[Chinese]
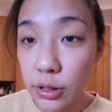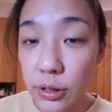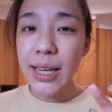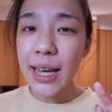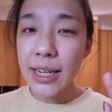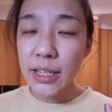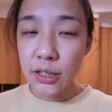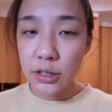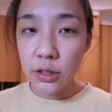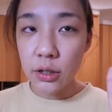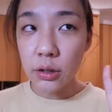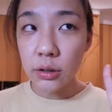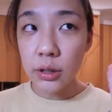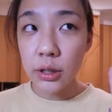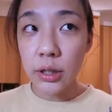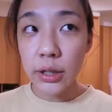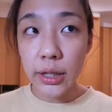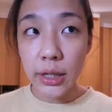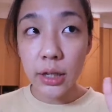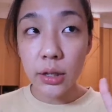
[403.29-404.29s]
在使用
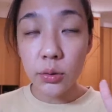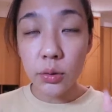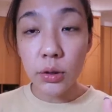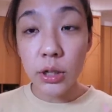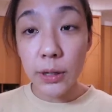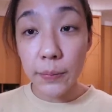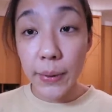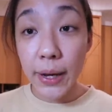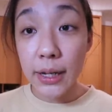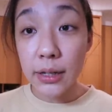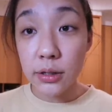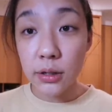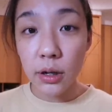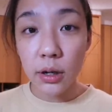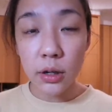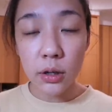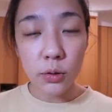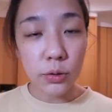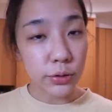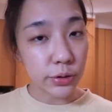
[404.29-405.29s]
了一个多礼拜之
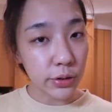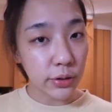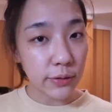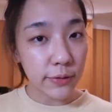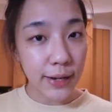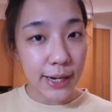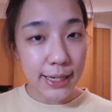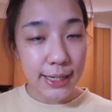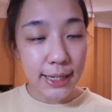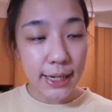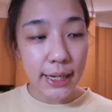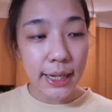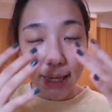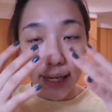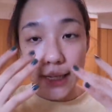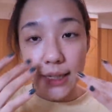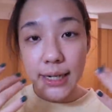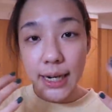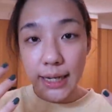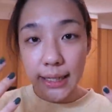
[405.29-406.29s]
后，我就发现
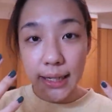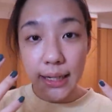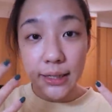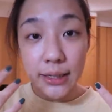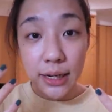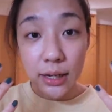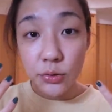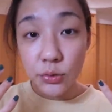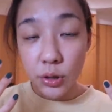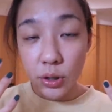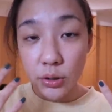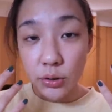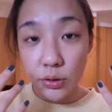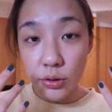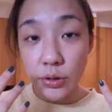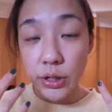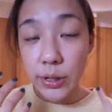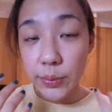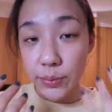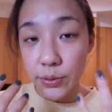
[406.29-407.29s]
眼下在上妆的时
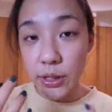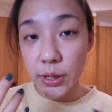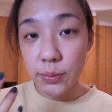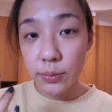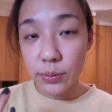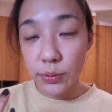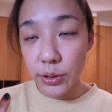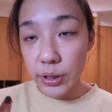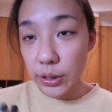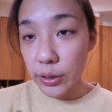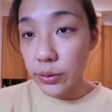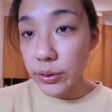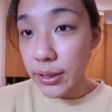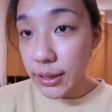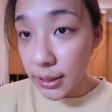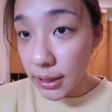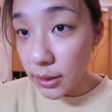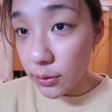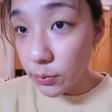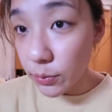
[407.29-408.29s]
候也比较不会有
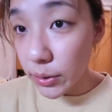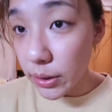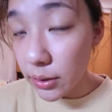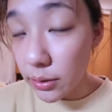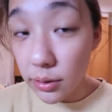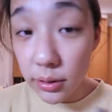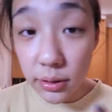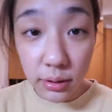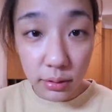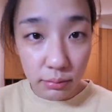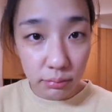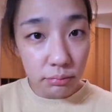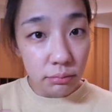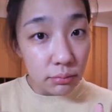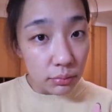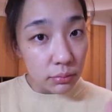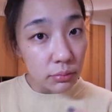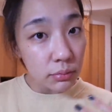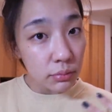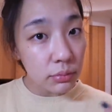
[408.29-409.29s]
细纹，就是
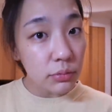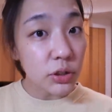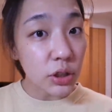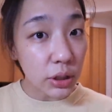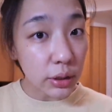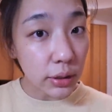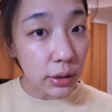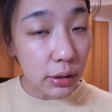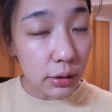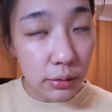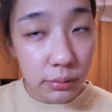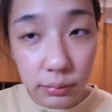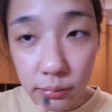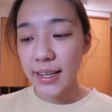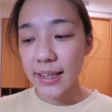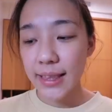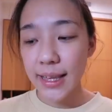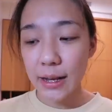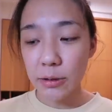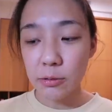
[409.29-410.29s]
真的哦。
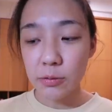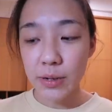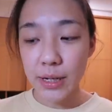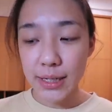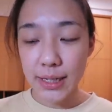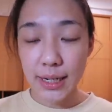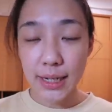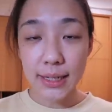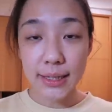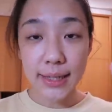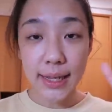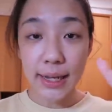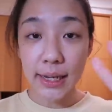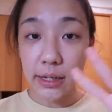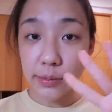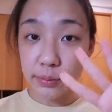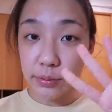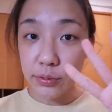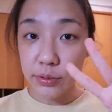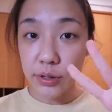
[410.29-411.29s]
那我晚上三
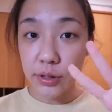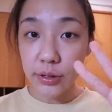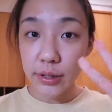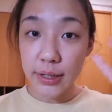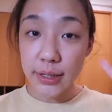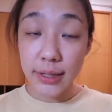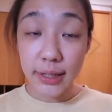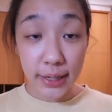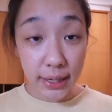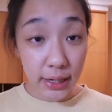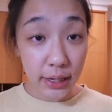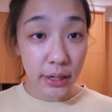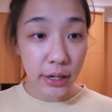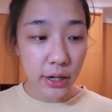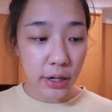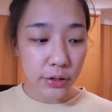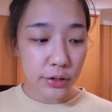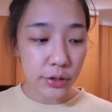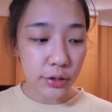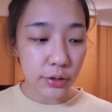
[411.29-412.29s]
个步骤的
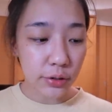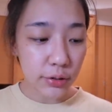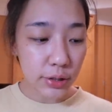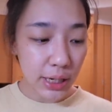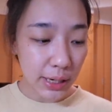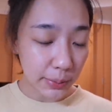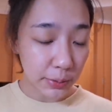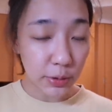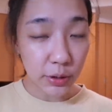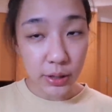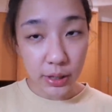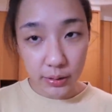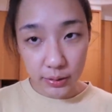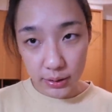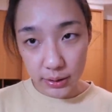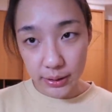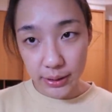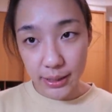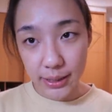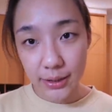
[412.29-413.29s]
skincare 就差不多到
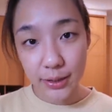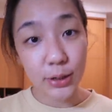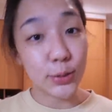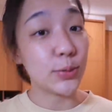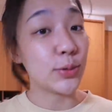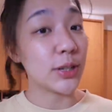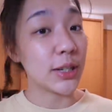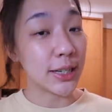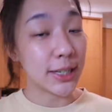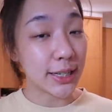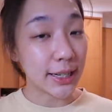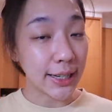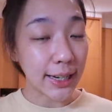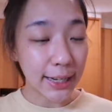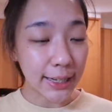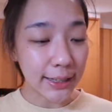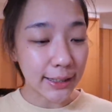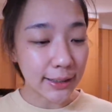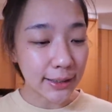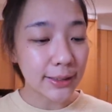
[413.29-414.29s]
这里，是不是很简
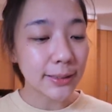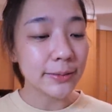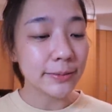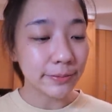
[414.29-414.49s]
单呢？